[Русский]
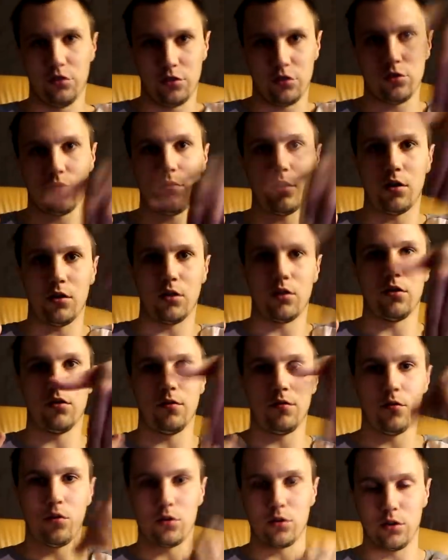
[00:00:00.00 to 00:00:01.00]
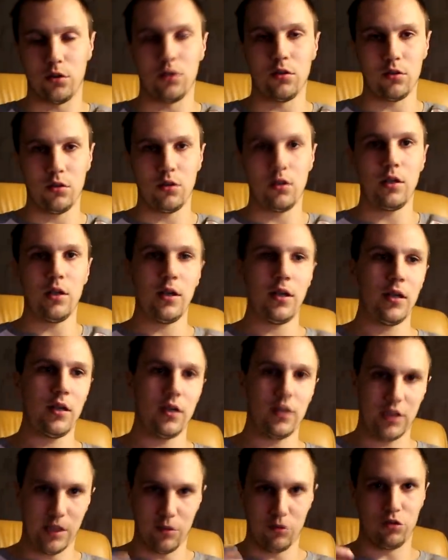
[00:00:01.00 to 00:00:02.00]
не задувало в окна.
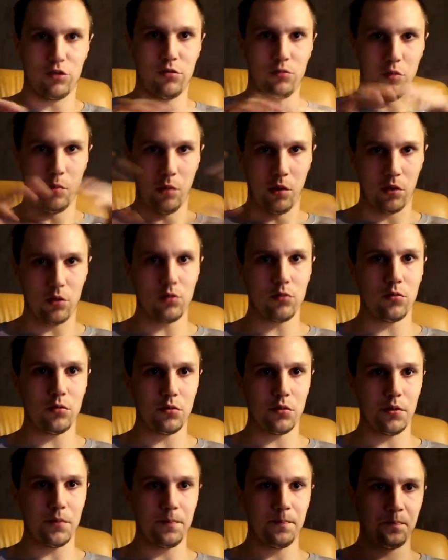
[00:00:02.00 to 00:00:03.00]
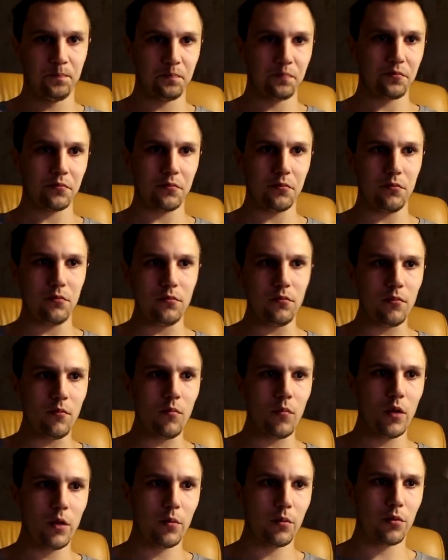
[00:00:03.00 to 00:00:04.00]
Потому что у меня балкон будет.
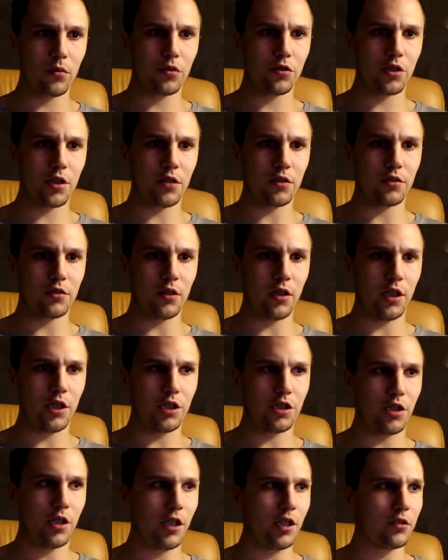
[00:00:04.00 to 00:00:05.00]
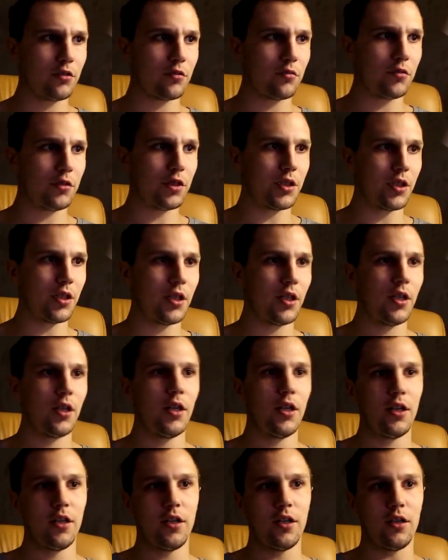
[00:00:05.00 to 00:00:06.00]
Получается, лист железа у меня
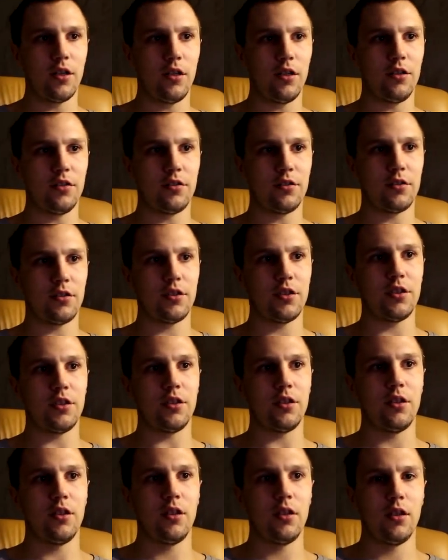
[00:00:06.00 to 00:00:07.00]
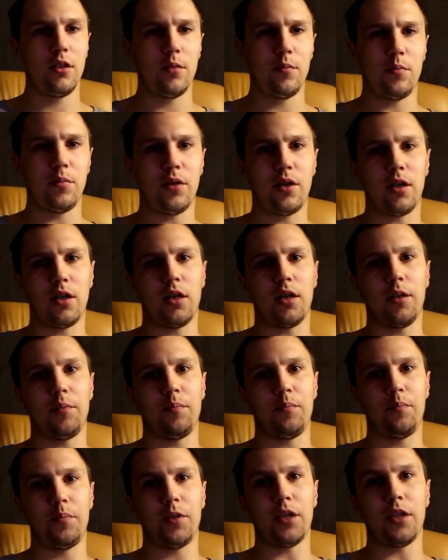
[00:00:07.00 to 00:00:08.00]
листы по
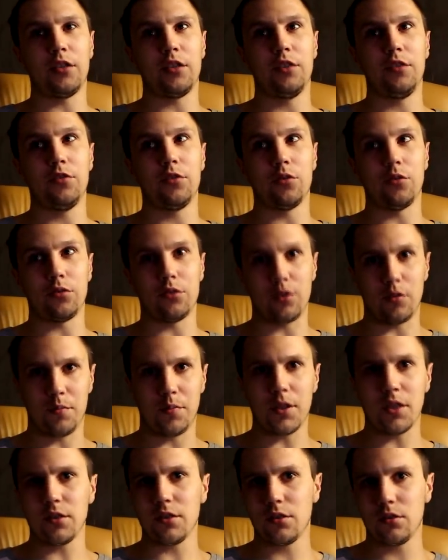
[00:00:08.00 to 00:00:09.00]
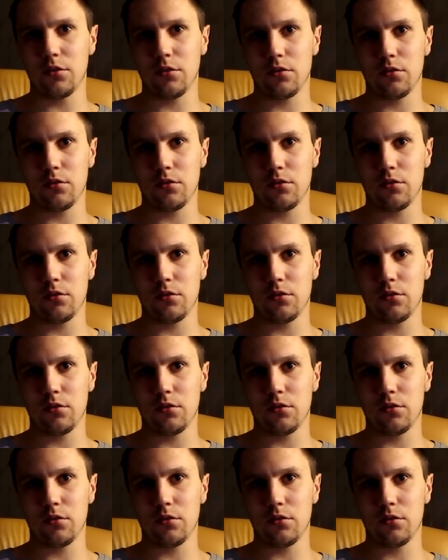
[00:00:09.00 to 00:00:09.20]
5,95, 20